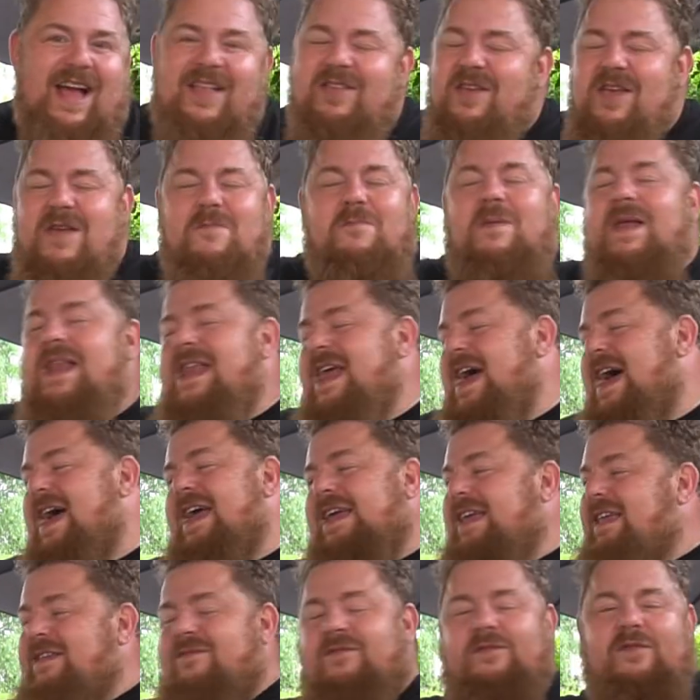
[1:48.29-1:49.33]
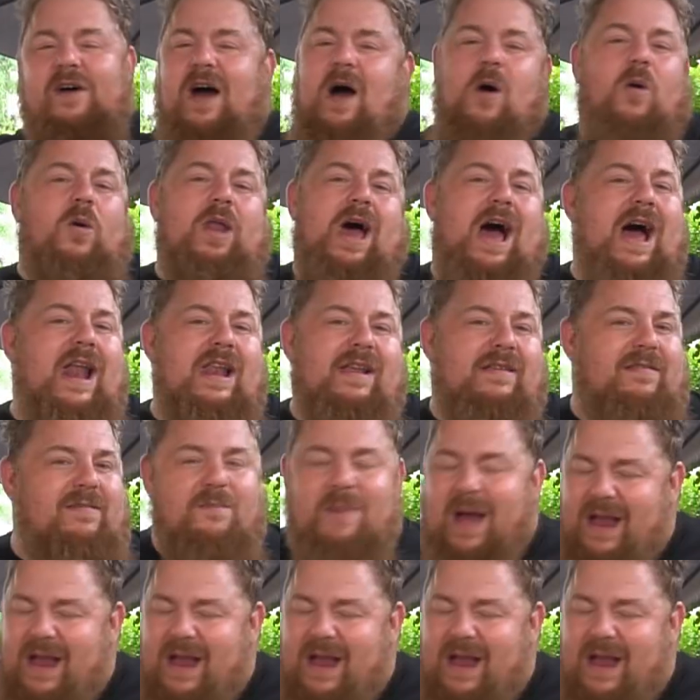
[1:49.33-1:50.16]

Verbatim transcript: Also ich bin da, ich verhau da alles.